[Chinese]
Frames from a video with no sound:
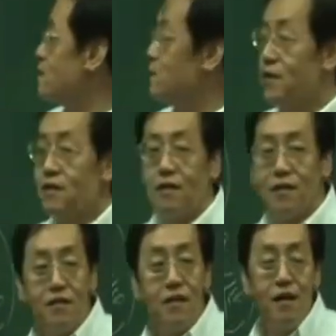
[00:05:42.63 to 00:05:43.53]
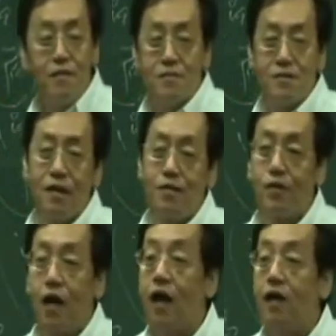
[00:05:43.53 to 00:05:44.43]
那所以葛根汤
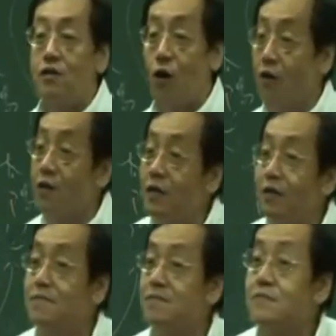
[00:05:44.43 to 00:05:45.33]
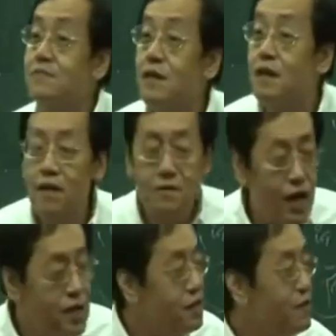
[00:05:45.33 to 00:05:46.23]
常常用在小儿科，
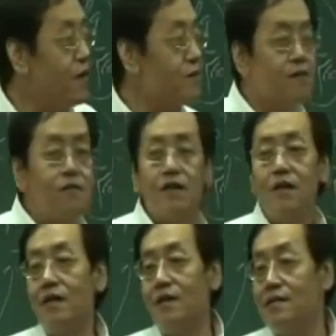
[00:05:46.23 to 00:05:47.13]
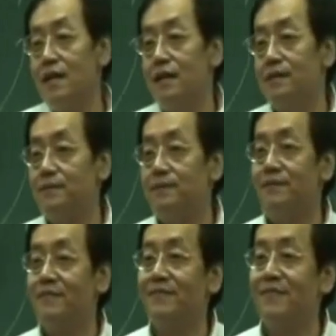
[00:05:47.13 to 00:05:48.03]
小孩子一发烧，葛根汤治了。
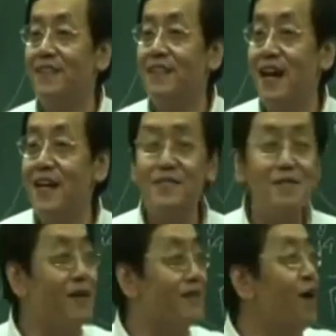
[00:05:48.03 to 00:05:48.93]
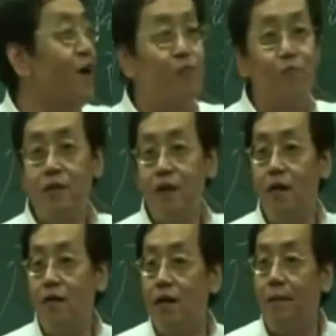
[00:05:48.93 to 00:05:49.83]
因为小孩子都在跳
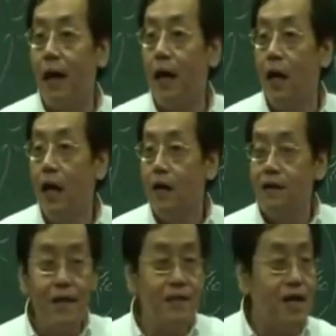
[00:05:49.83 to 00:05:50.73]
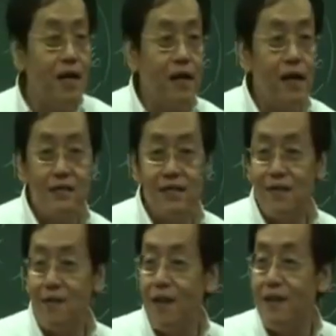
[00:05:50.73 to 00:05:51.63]
跳药嘛。那你想想
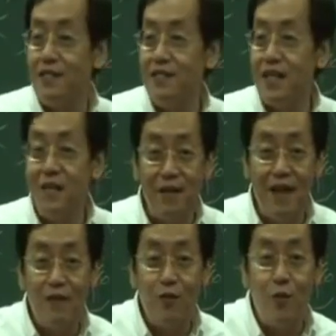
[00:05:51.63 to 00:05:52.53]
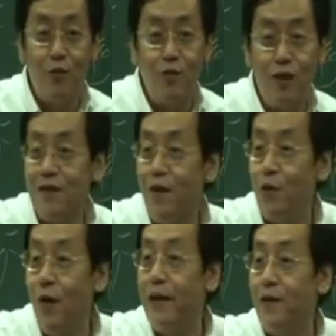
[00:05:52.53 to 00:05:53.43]
看，现在在冷气间里面，他在活蹦乱
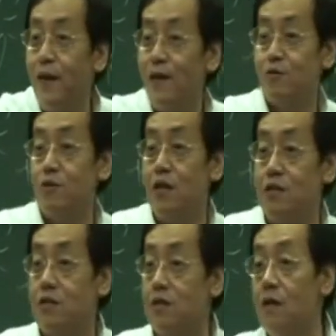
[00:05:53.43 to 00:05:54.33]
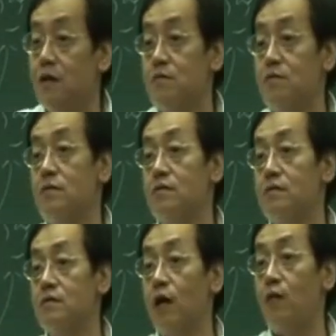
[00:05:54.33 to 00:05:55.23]
跳，流汗，流汗又吹冷气，是不
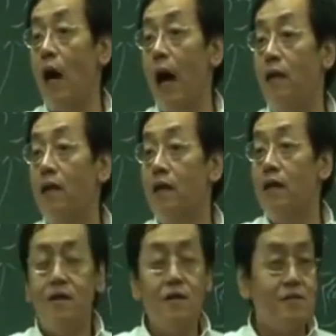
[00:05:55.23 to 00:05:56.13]
是伤于寒？